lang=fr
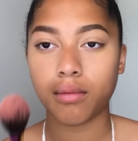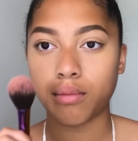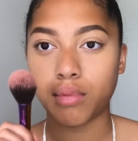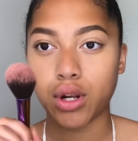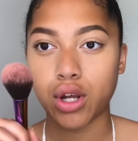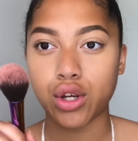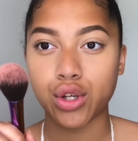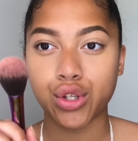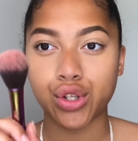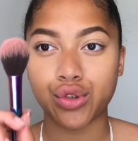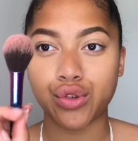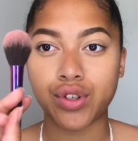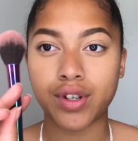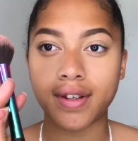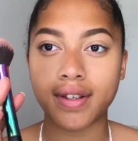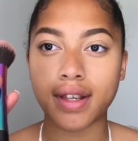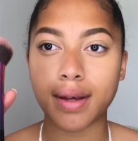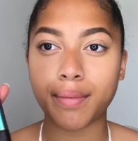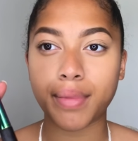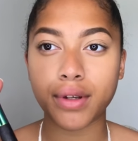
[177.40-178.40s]
blush,
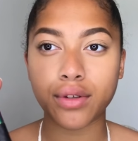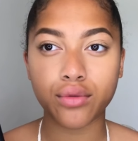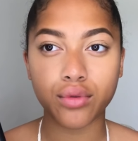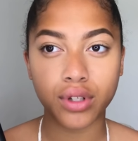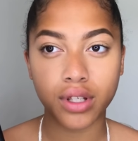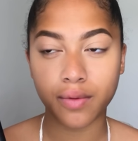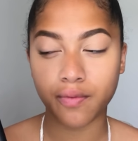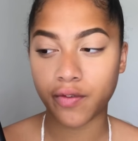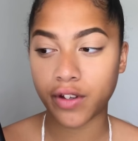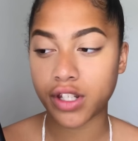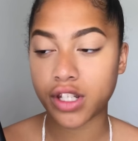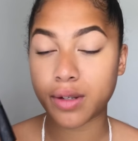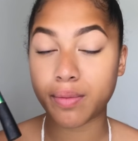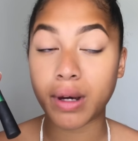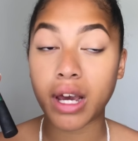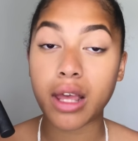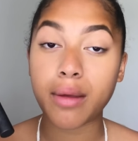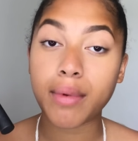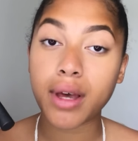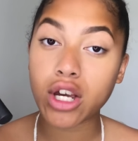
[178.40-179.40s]
j'utilise un pinceau qui me vient de chez
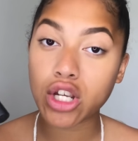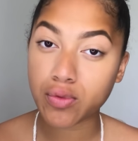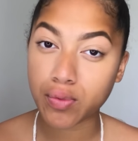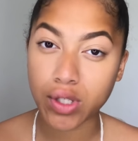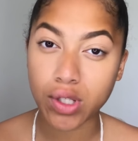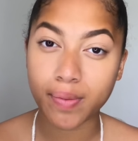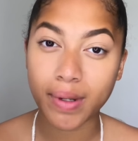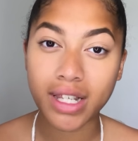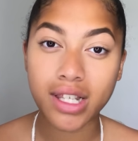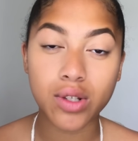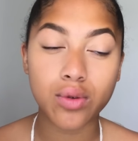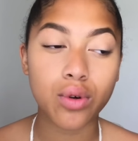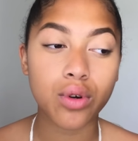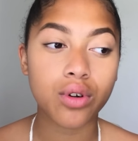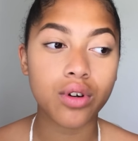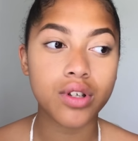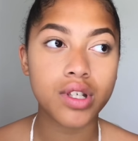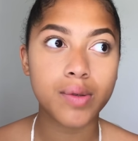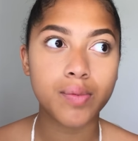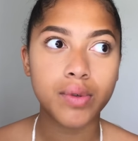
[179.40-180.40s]
Primark. Je pense pas qu'ils soient
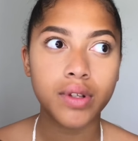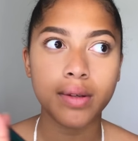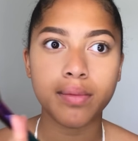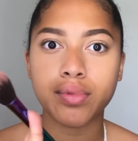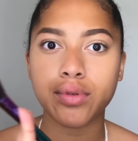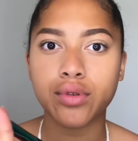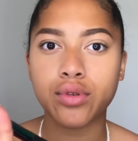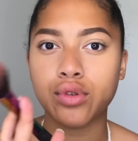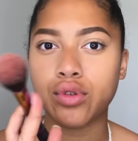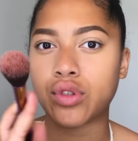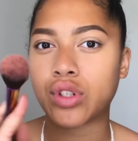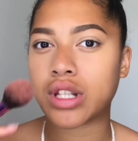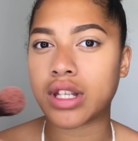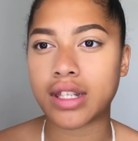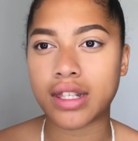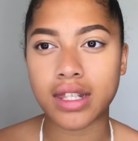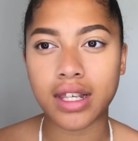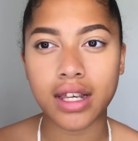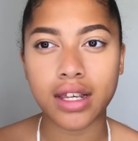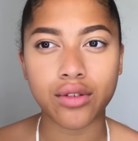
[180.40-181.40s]
encore disponibles parce que je
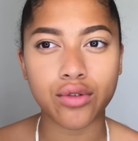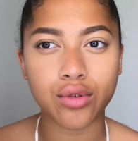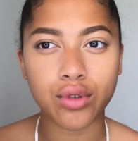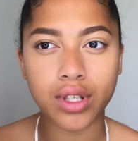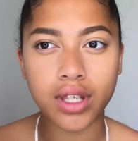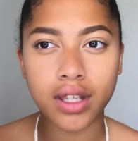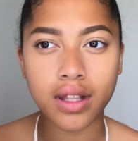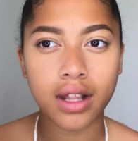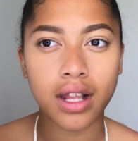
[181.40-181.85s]
les ai. Ce kit